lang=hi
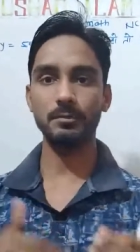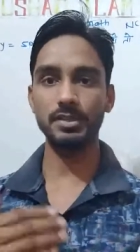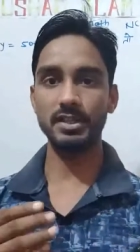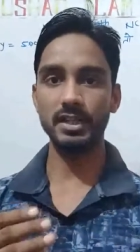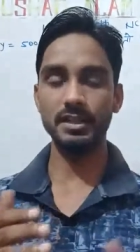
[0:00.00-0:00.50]

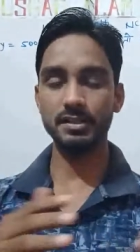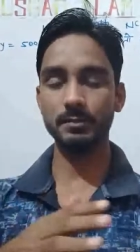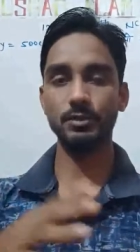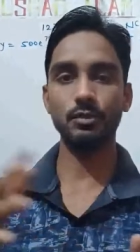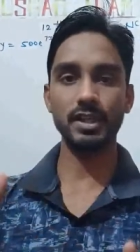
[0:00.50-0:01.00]
पिछले
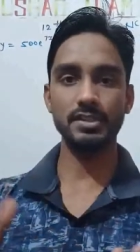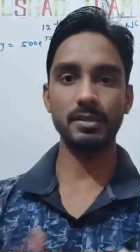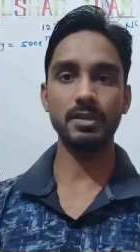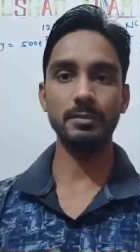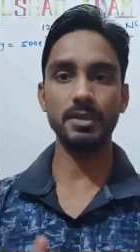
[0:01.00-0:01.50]
लेक्चर दो
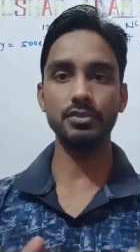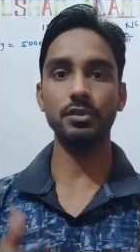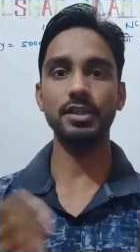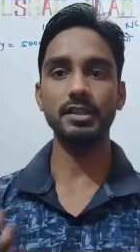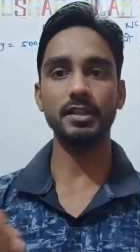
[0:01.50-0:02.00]
लेक्चर में हमने
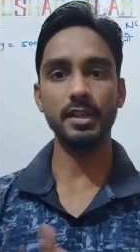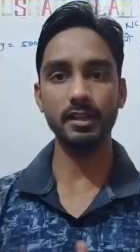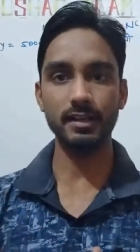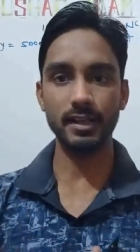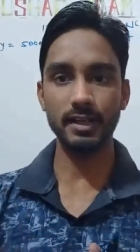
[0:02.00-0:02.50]
चौदह तक
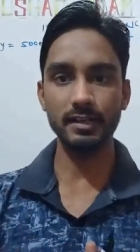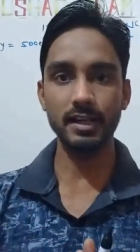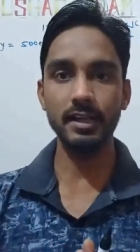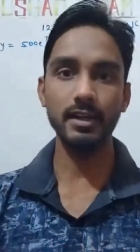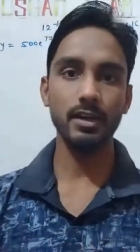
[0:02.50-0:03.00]
क्लियर करा
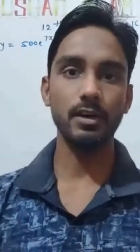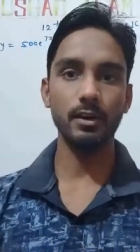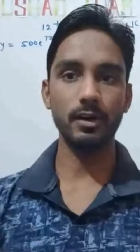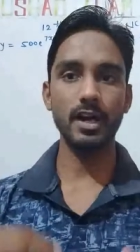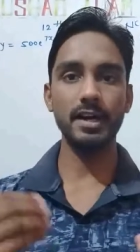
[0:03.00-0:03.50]
दिया है
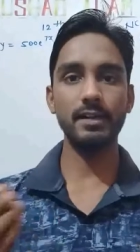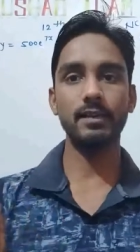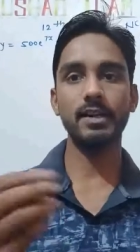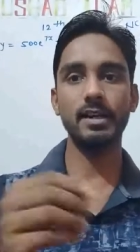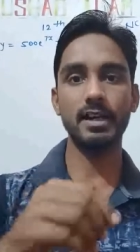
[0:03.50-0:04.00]
और आने
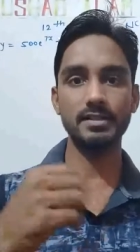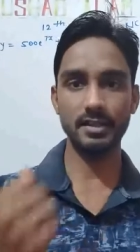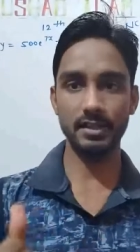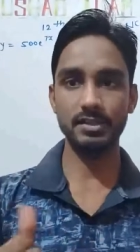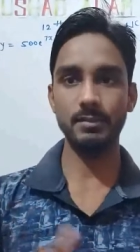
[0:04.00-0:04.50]
वाले आज
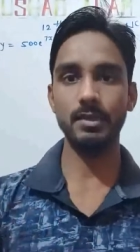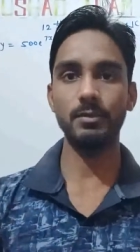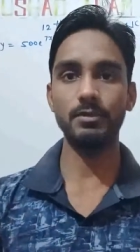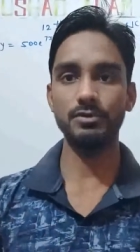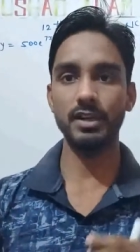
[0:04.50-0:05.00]
के लेक्चर में
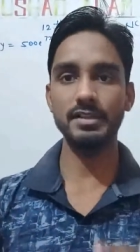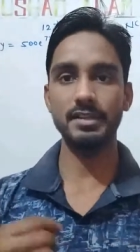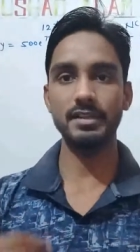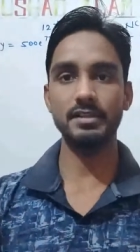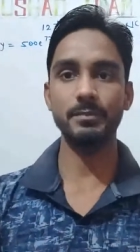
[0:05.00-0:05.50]
हम लोग जो आज
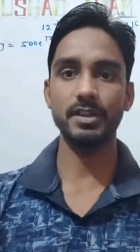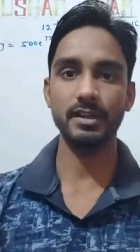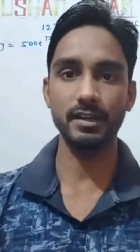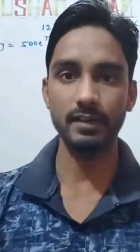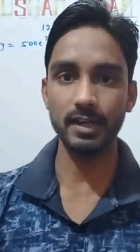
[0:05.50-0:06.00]
के लेक्चर में
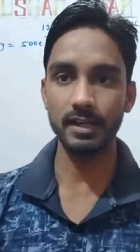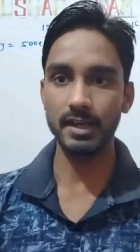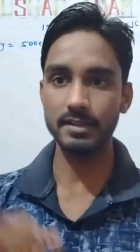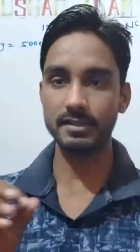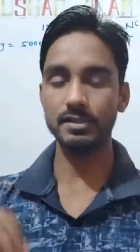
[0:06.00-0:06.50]
करने वाले हैं
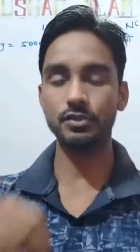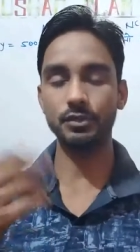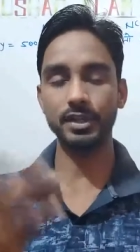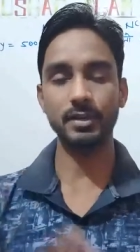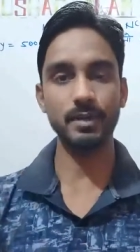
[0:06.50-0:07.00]
आज का
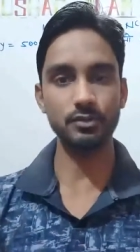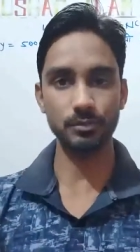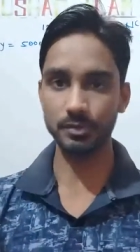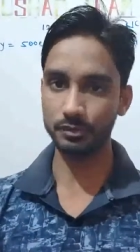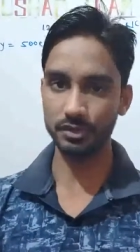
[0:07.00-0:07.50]
चौदह के बाद
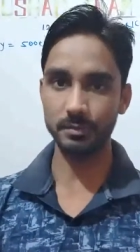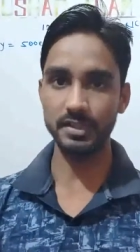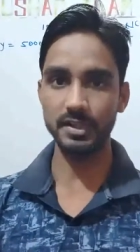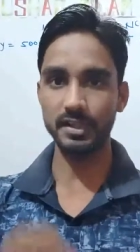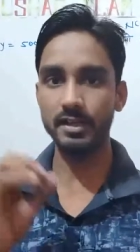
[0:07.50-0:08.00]
जो भी क्वेश्चन
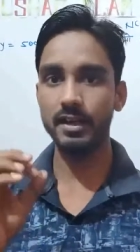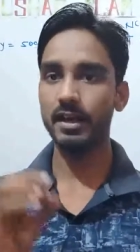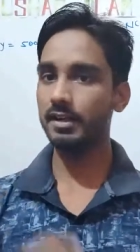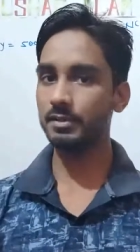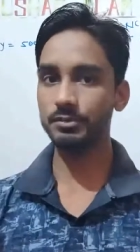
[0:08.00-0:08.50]
बचेंगे
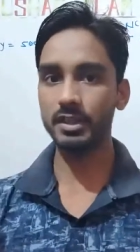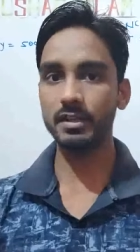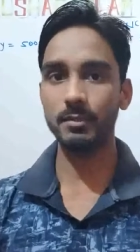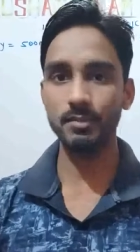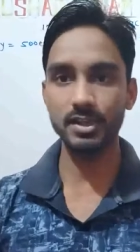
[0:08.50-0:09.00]
आज हम उसे
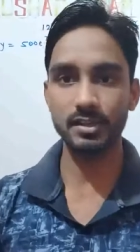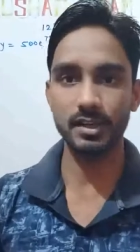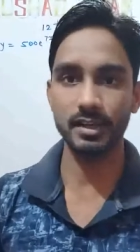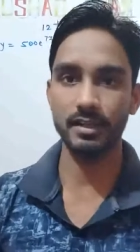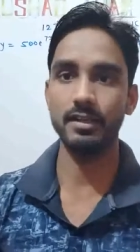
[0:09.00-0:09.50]
कंप्लीट
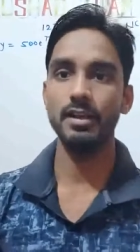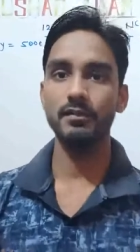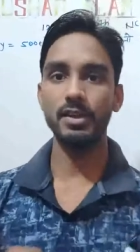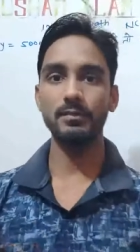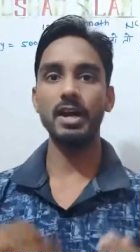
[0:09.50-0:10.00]
कर लेंगे
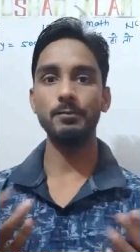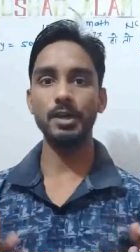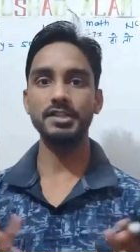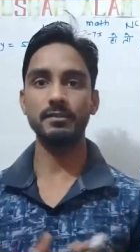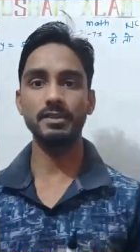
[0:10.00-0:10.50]
फिर
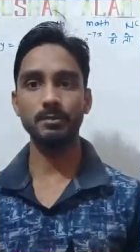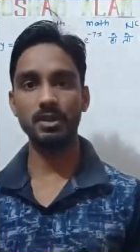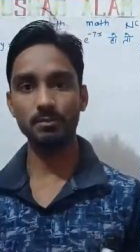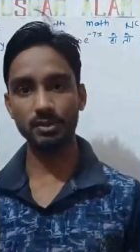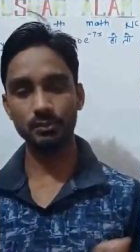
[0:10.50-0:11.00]
फाइव जब
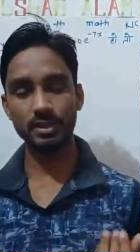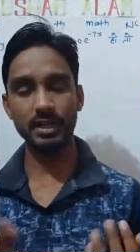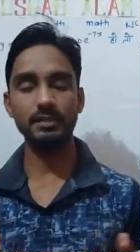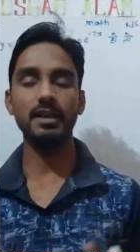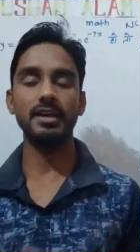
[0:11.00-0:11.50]
कंप्लीट हो
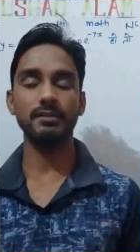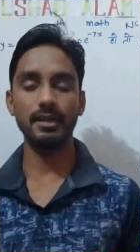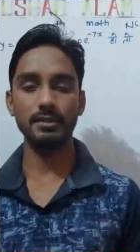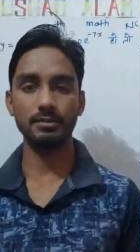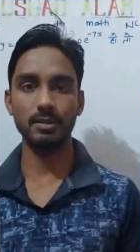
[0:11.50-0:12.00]
जाएगा तो आने
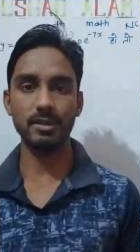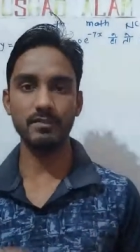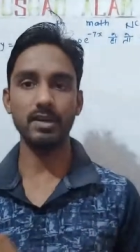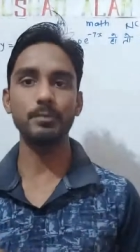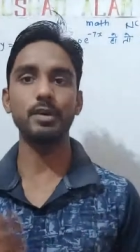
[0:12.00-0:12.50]
वाला जो
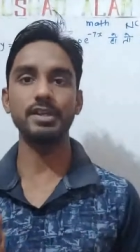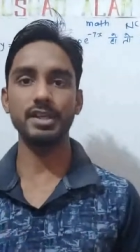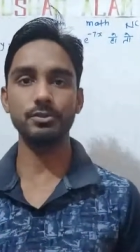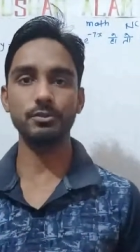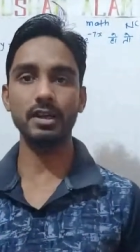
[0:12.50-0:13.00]
हमारा
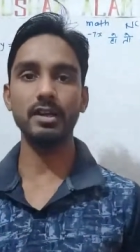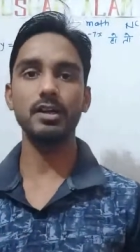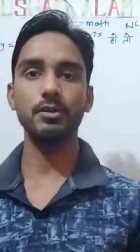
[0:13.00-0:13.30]
फाइव होगा